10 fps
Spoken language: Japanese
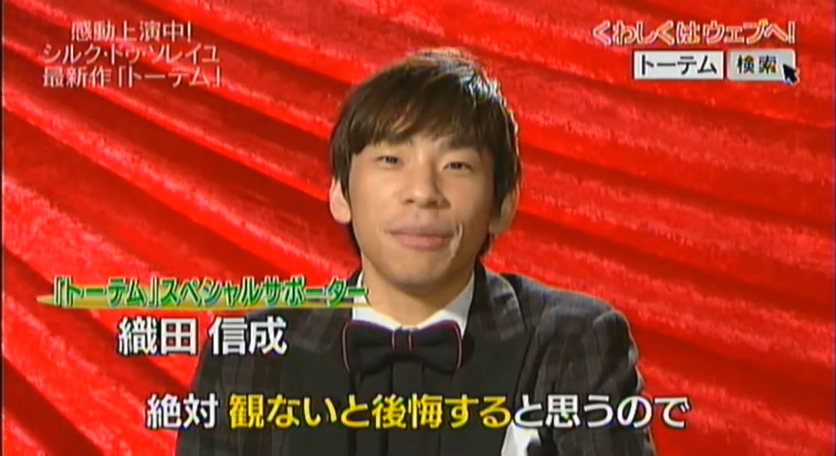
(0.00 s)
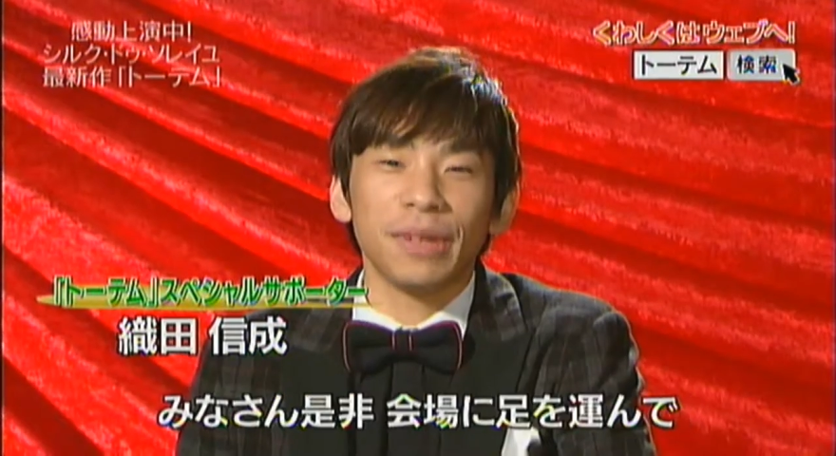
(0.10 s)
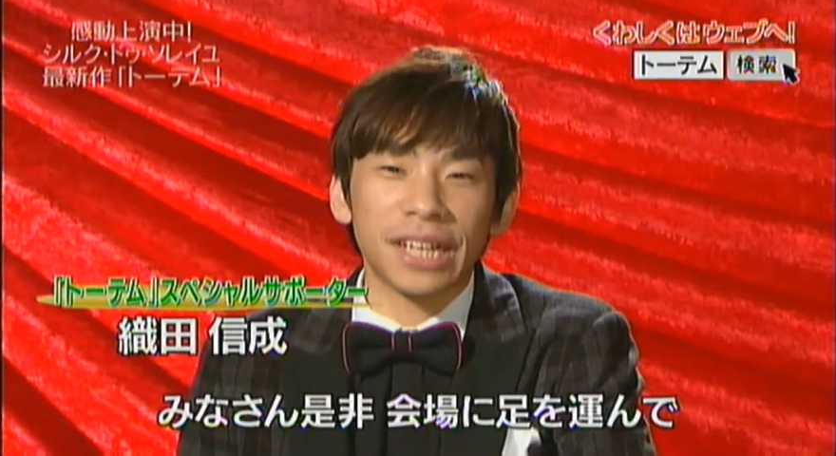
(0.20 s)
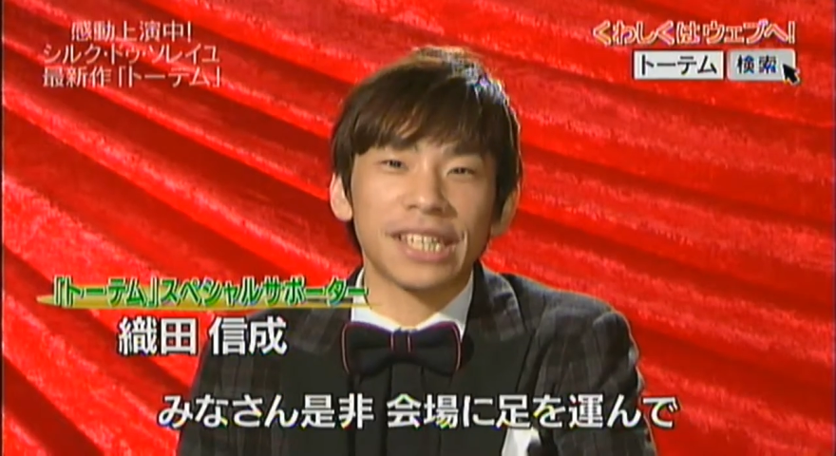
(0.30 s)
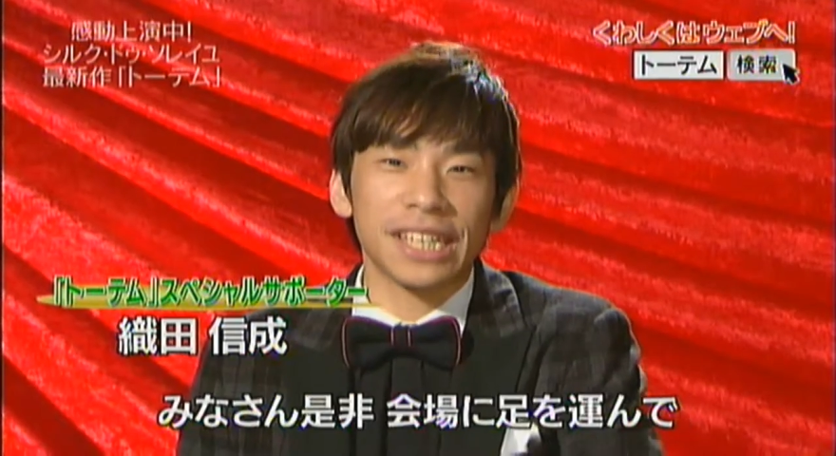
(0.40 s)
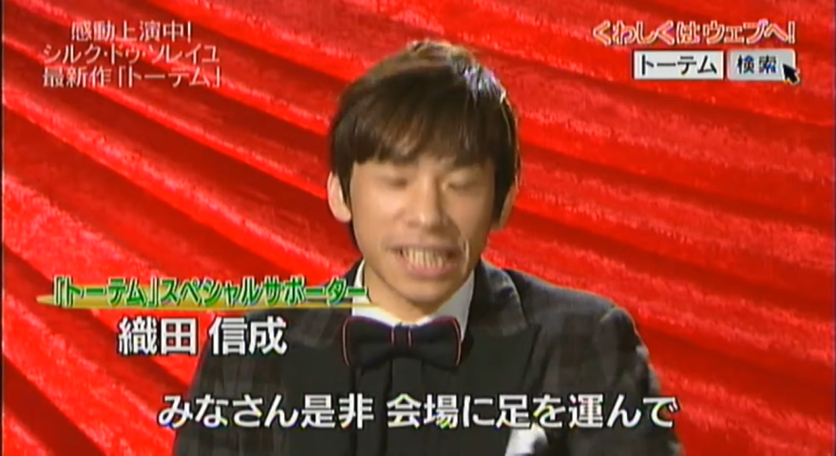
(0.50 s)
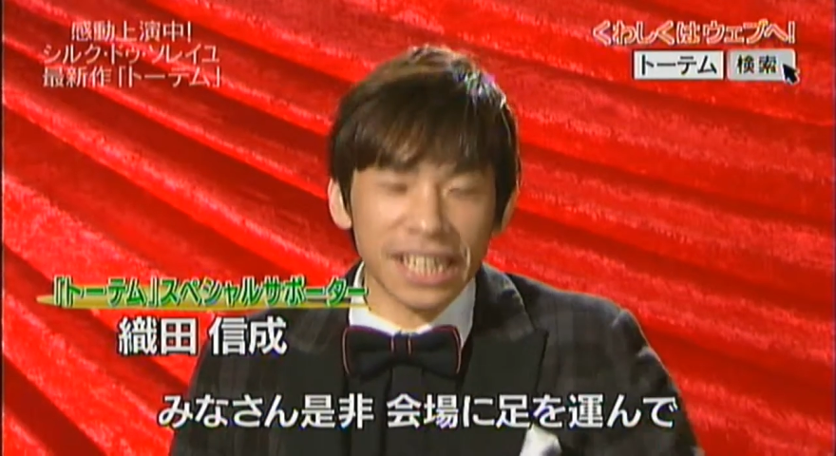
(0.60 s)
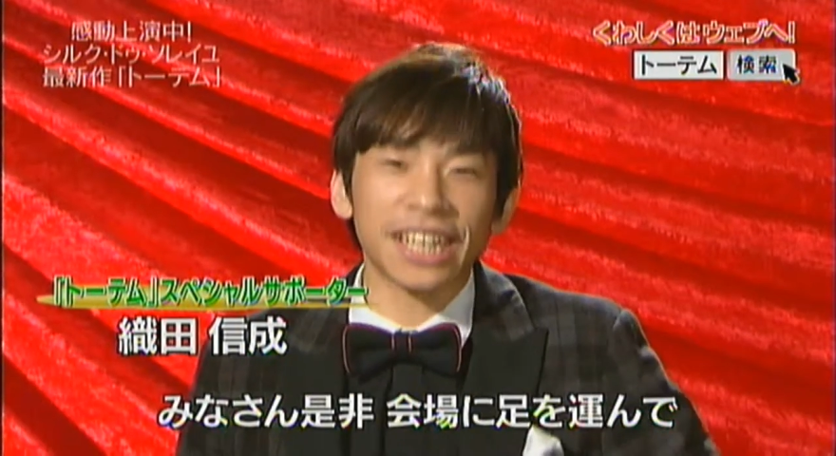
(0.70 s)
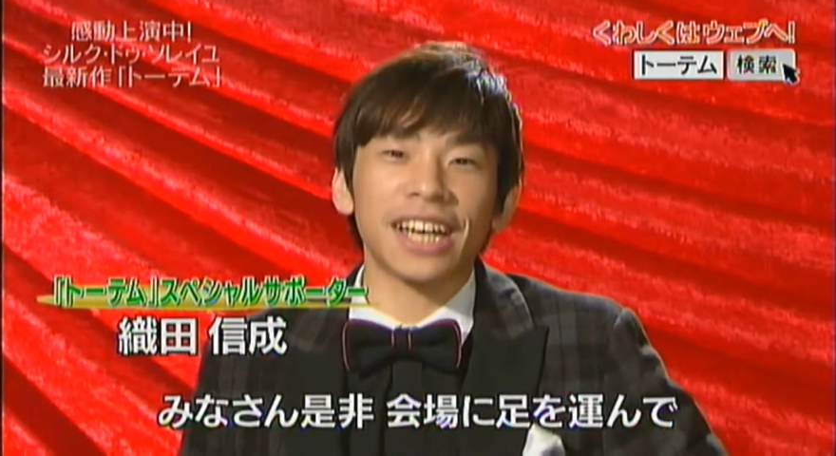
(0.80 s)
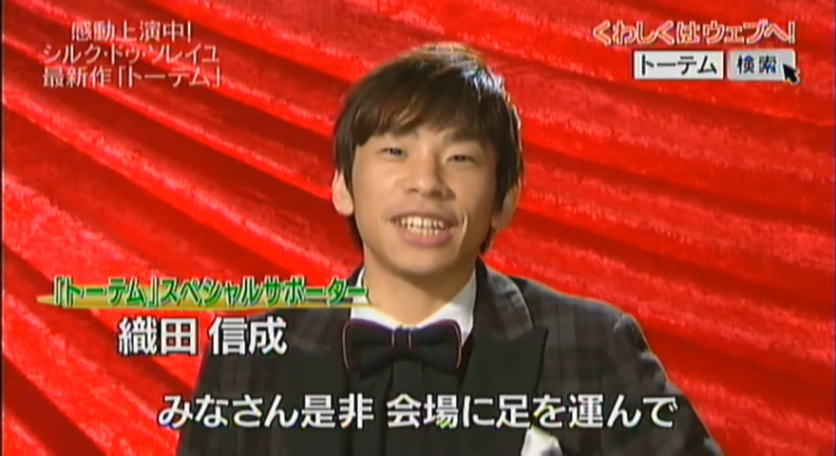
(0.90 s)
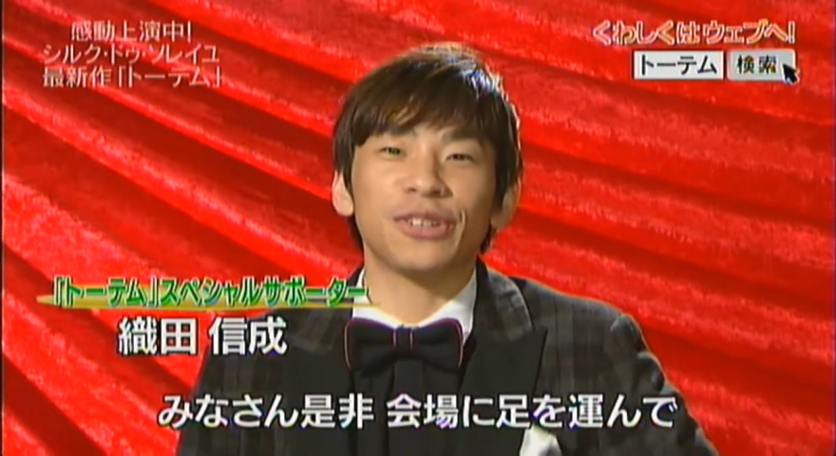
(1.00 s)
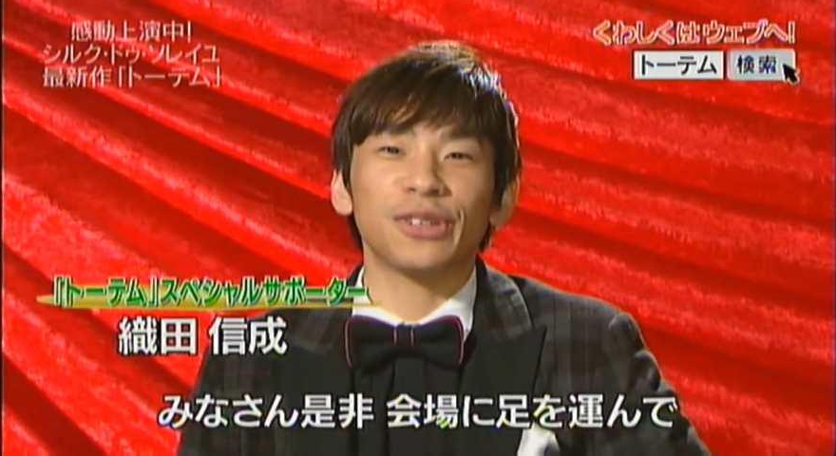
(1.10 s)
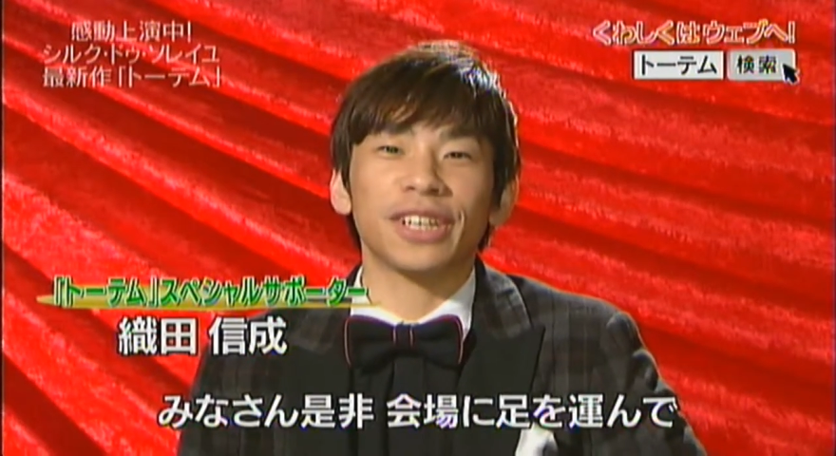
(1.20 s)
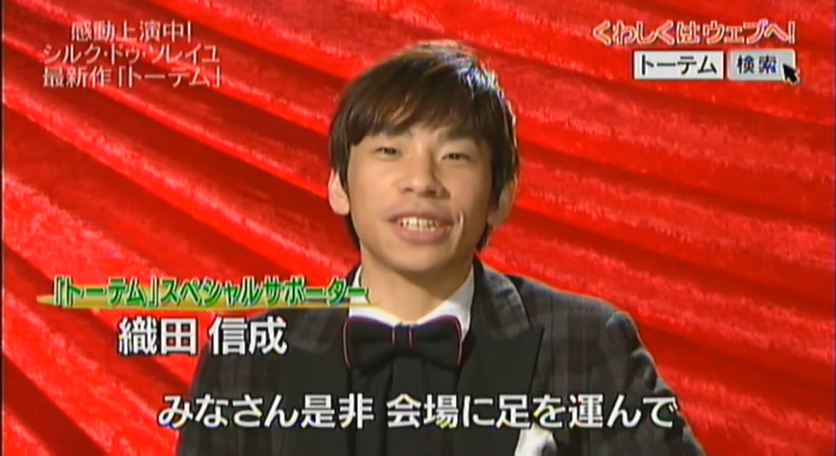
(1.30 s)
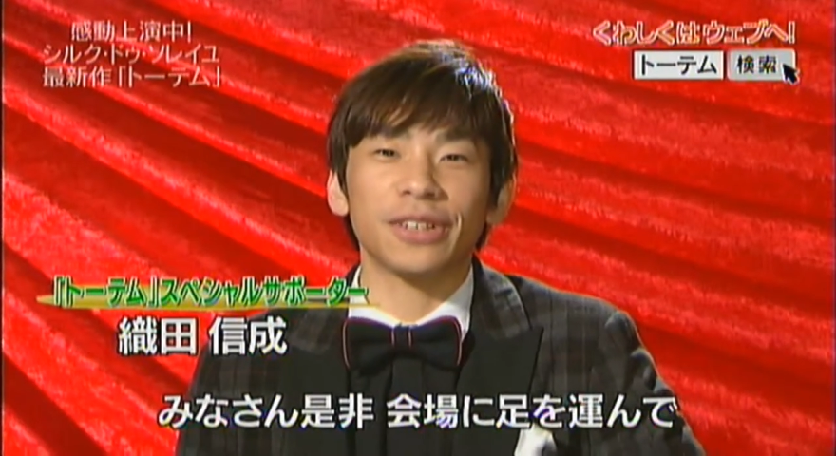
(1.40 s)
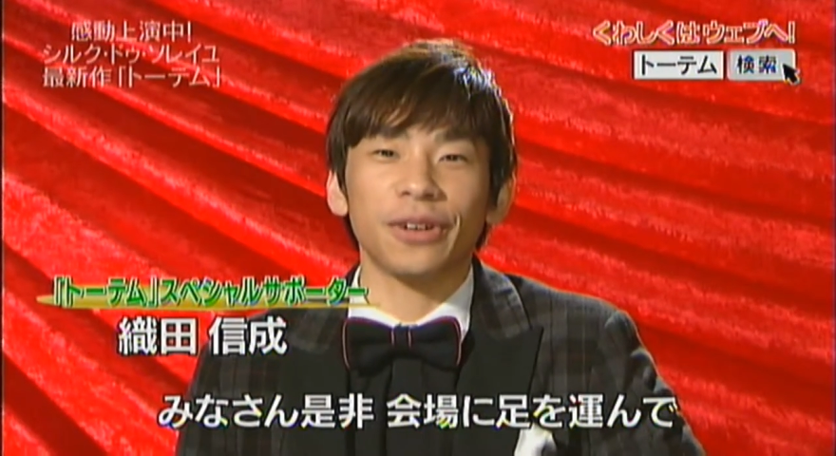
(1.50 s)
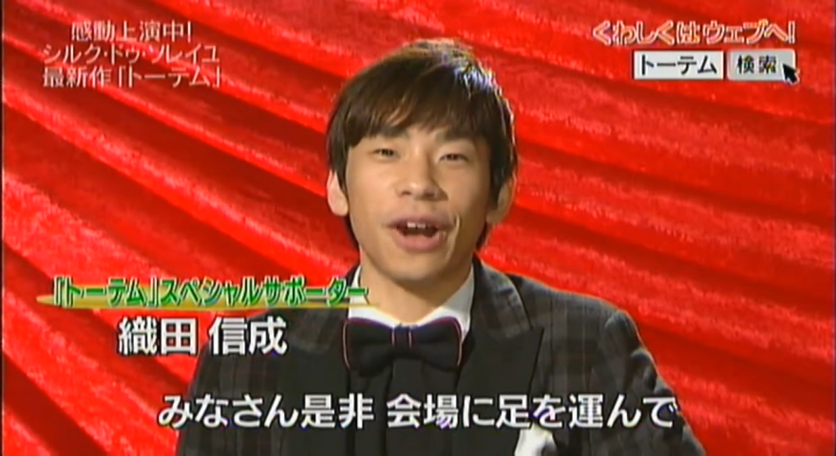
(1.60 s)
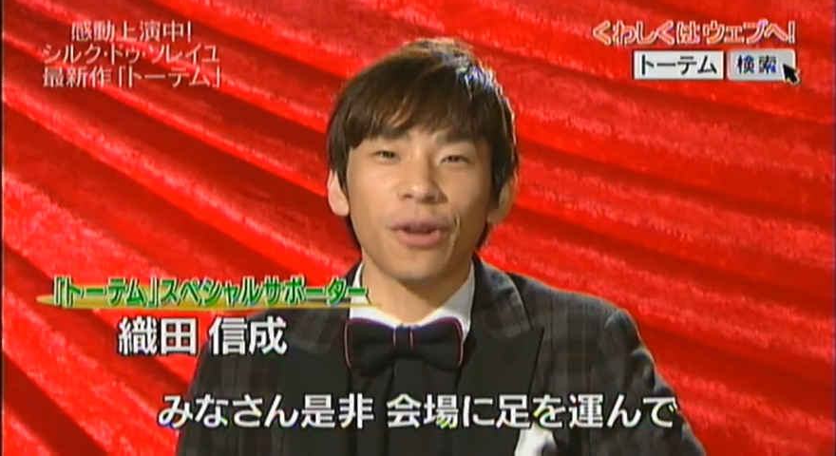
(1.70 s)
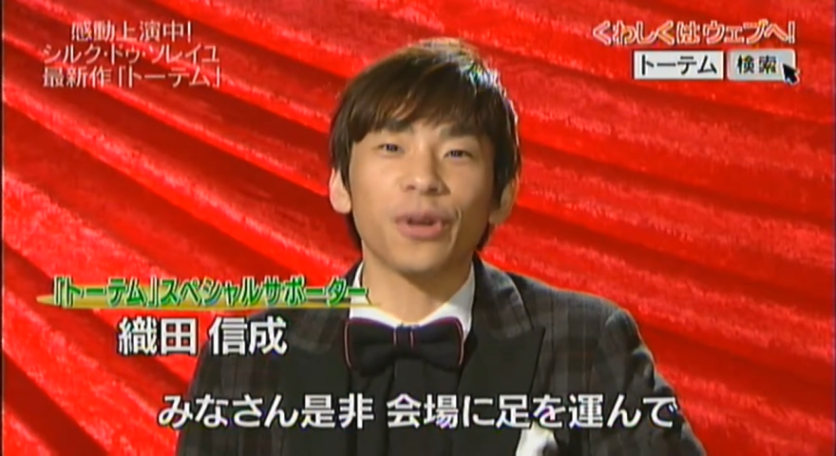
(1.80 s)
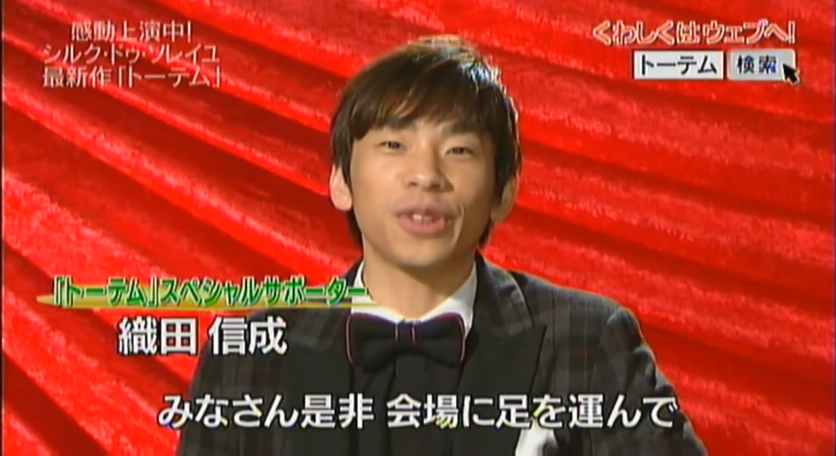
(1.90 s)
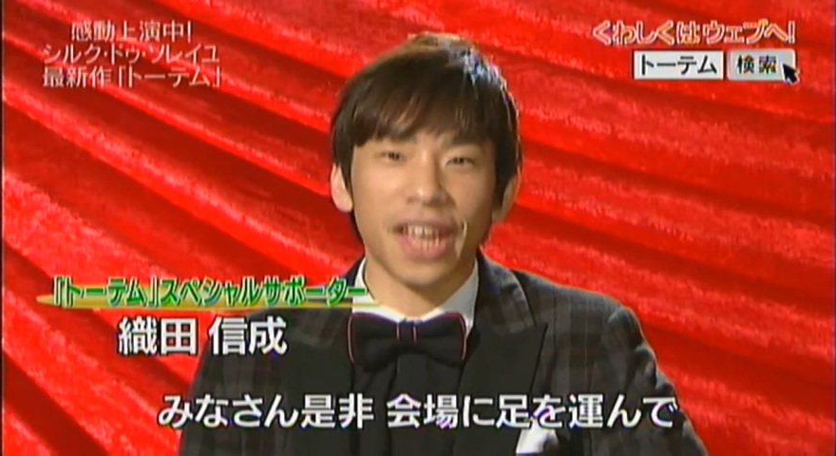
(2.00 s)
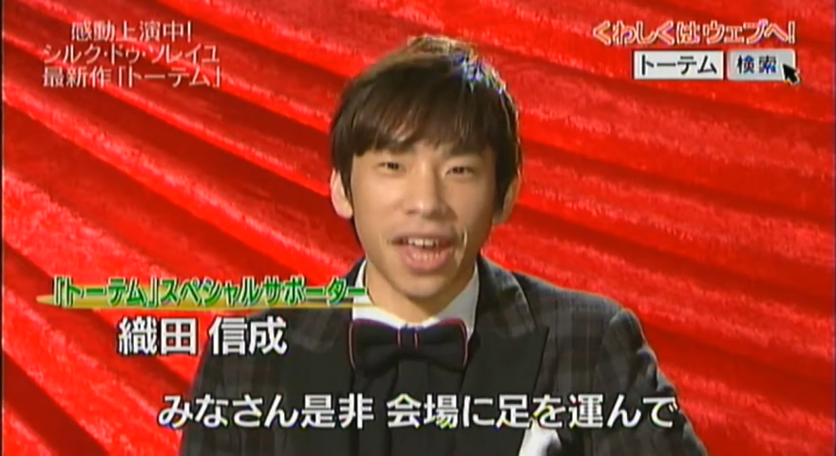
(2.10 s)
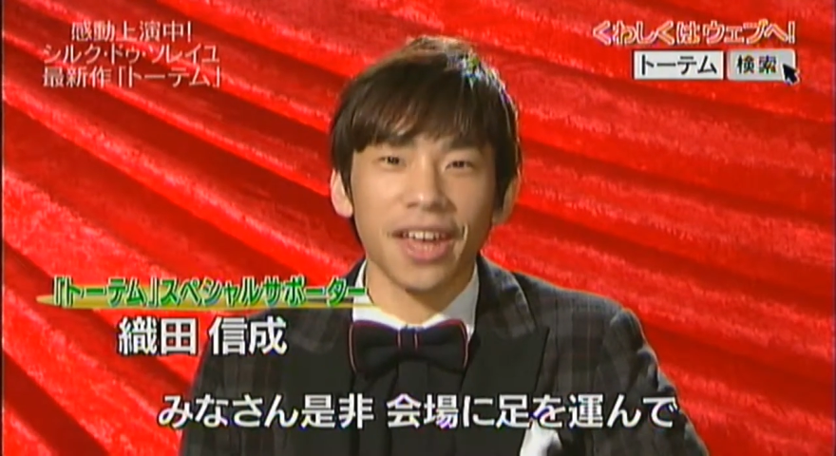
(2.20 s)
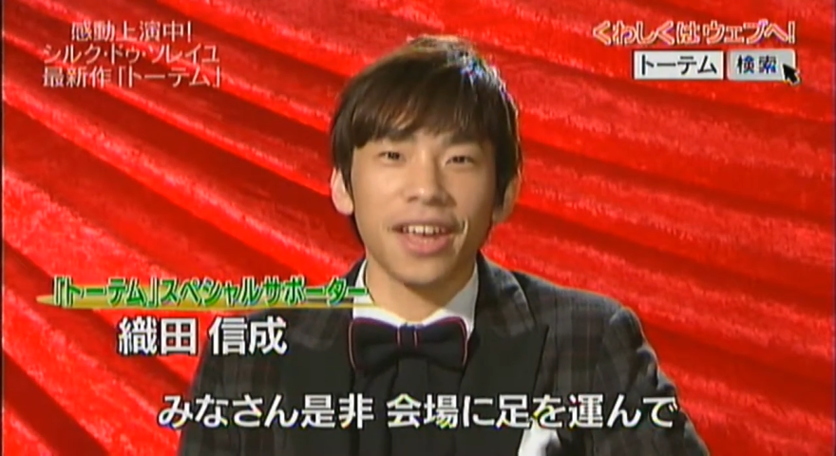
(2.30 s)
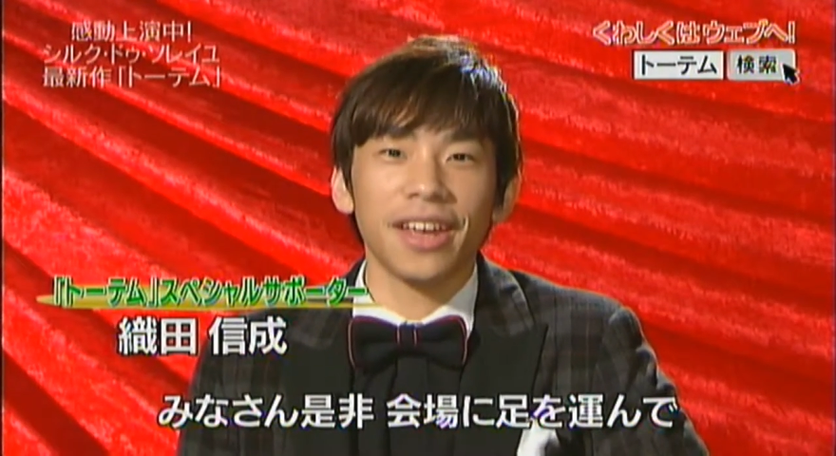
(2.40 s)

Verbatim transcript: 皆さん是非会場に足を運んで